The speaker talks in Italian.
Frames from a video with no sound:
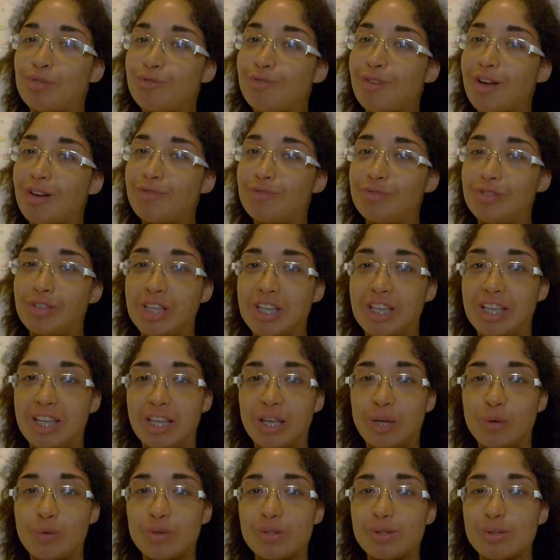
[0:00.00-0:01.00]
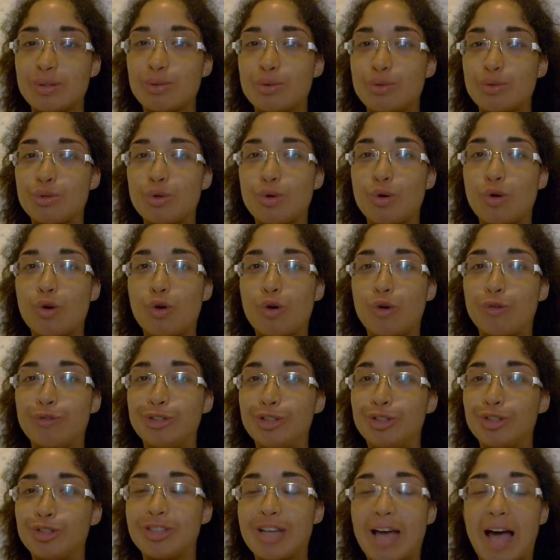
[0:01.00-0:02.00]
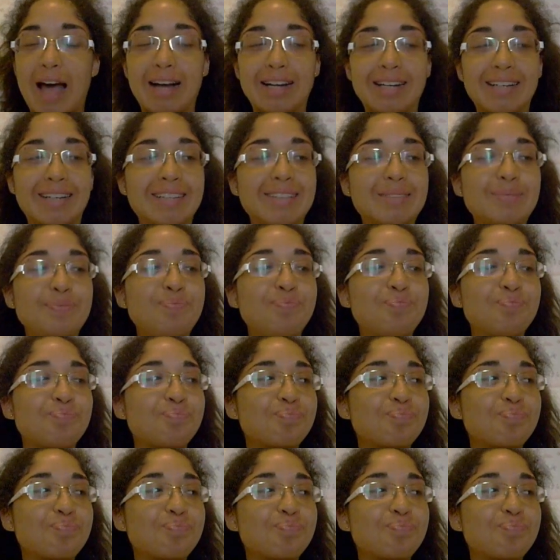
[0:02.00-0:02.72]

farvi questo video tag.